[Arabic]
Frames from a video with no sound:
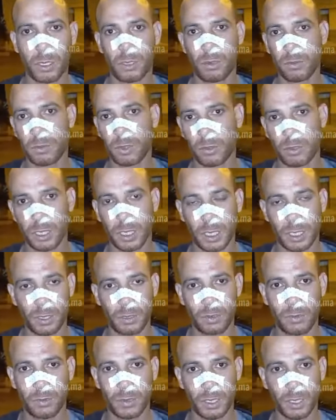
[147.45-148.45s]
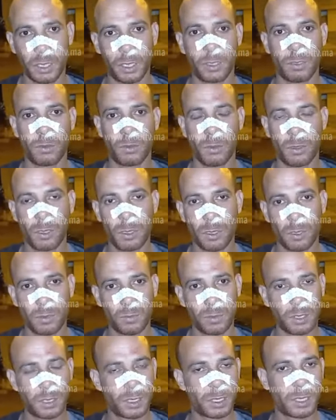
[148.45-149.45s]
وبداو كيهدوا فينا
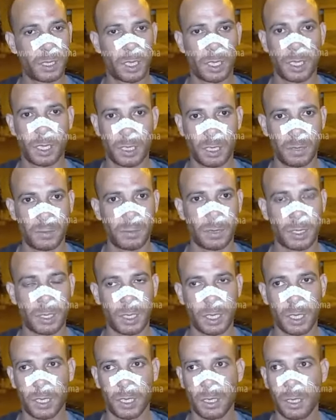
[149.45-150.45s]
بزز تخرجنا من الدار